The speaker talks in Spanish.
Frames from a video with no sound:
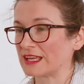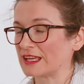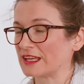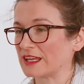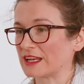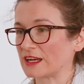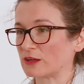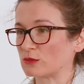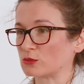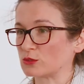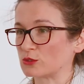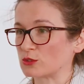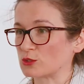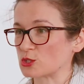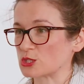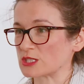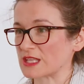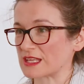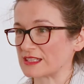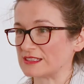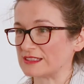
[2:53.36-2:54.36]
Era un
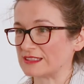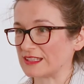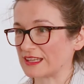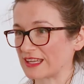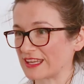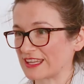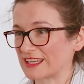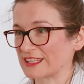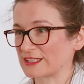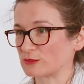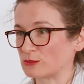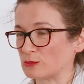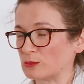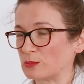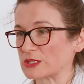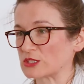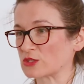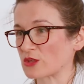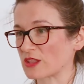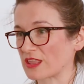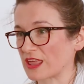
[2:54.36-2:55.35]
constante, un
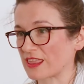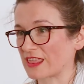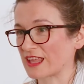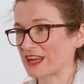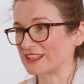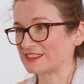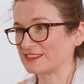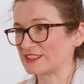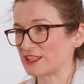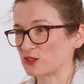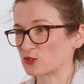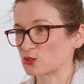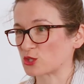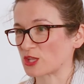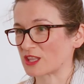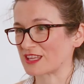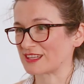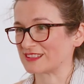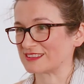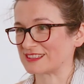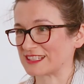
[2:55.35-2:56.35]
paso hacia adelante y dos
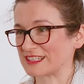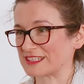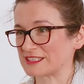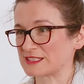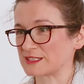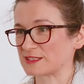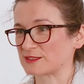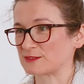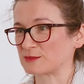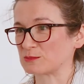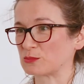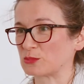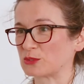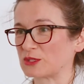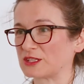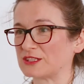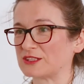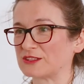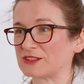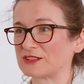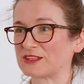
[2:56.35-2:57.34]
hacia atrás.
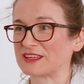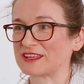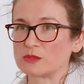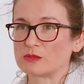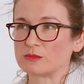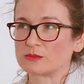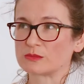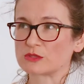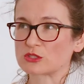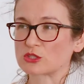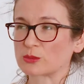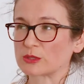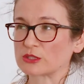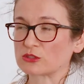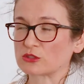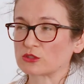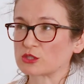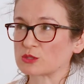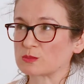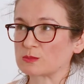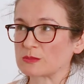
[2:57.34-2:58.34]
Sobre
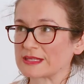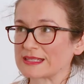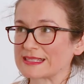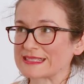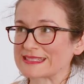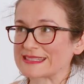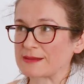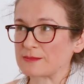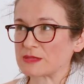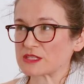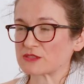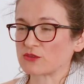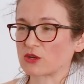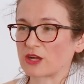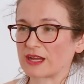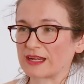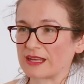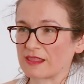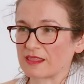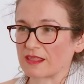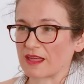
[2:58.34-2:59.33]
todo está más
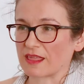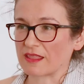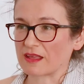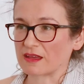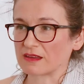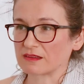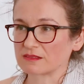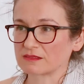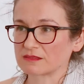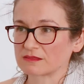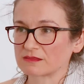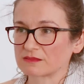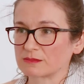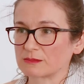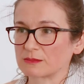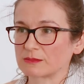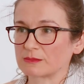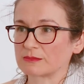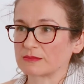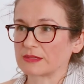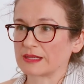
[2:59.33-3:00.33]
focalizada.
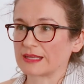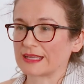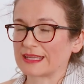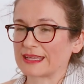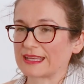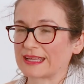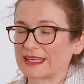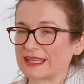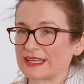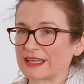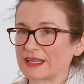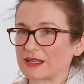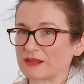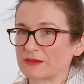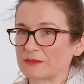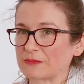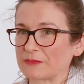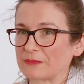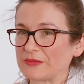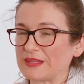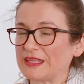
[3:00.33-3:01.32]
Eh,
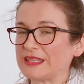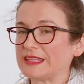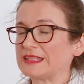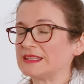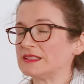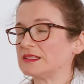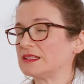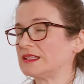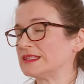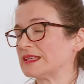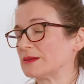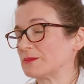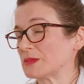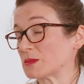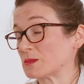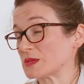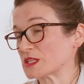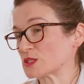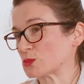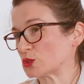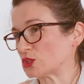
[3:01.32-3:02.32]
y, también
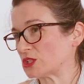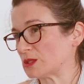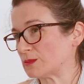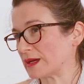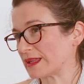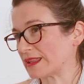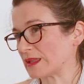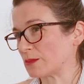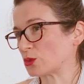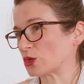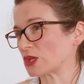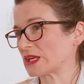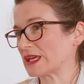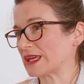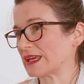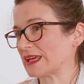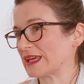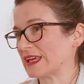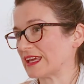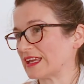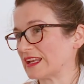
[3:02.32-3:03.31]
más motivada
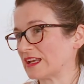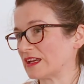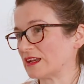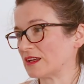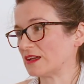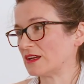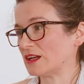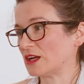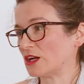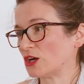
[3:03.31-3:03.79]
porque el